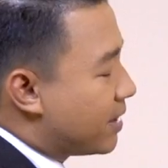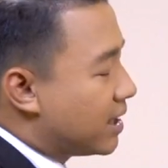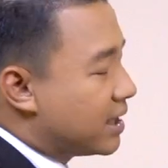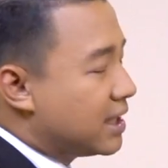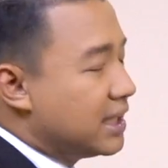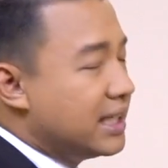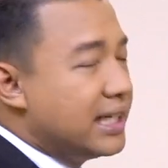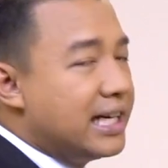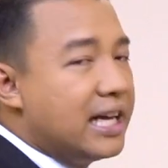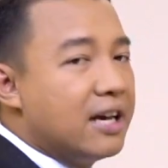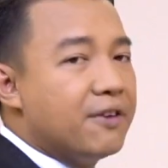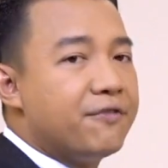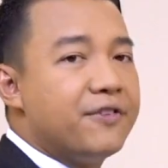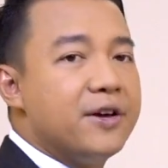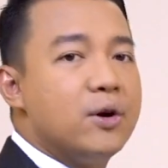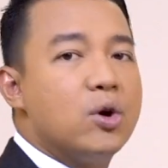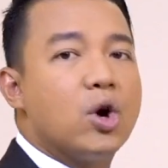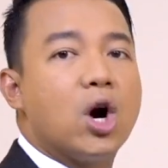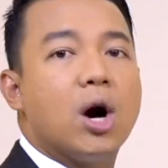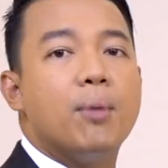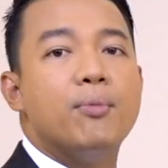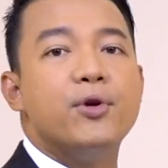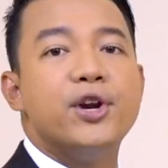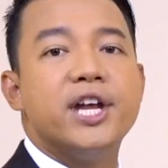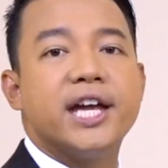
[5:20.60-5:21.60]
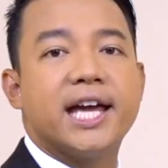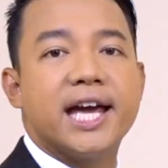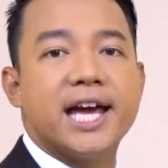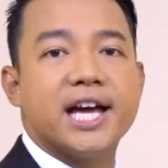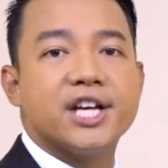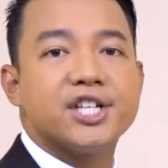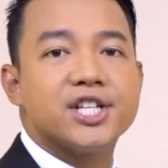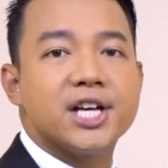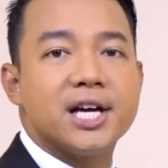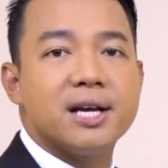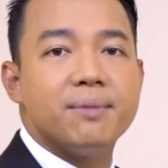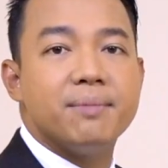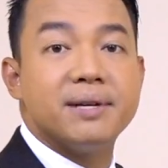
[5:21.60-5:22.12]
ก็คือ Near Field
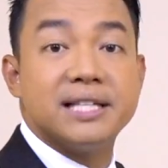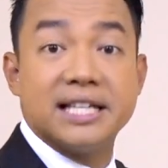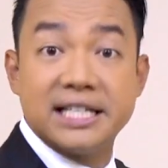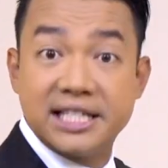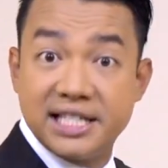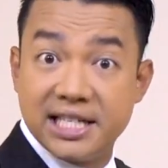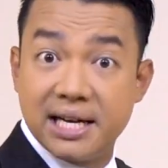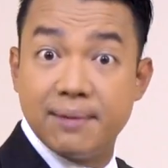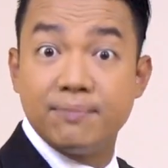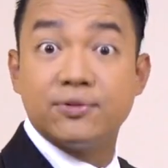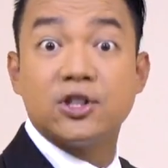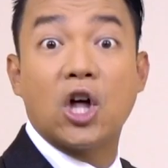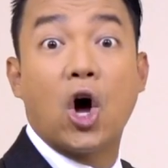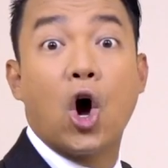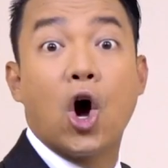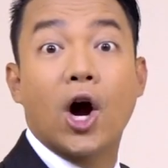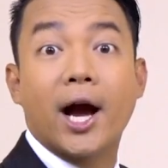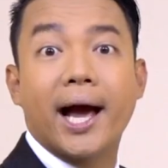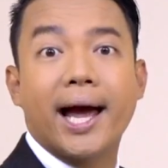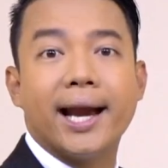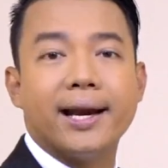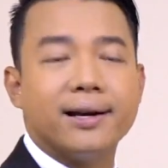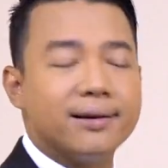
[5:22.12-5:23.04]
Communication มันจะเชื่อมต่อกัน